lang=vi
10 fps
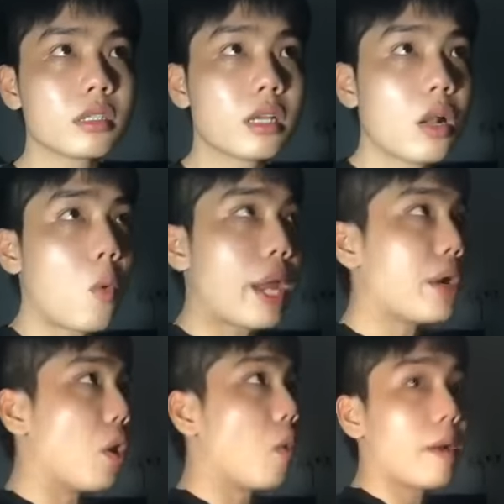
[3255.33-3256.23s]
cái nó quay
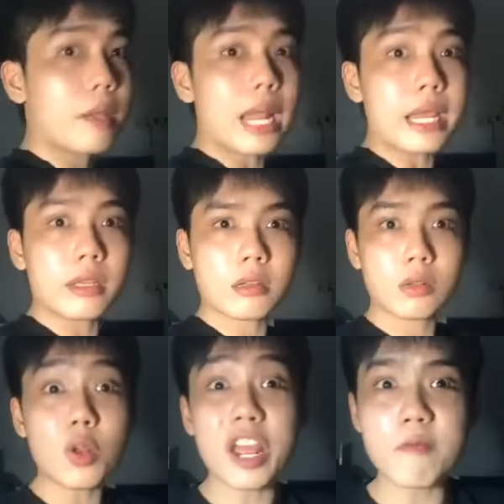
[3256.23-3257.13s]
ngược qua trên đây
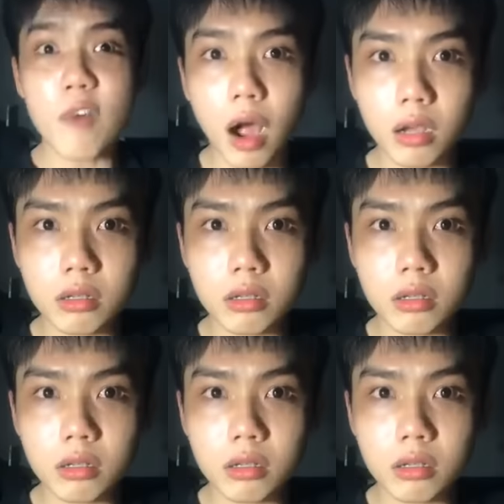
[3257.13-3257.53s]
nó niệm phật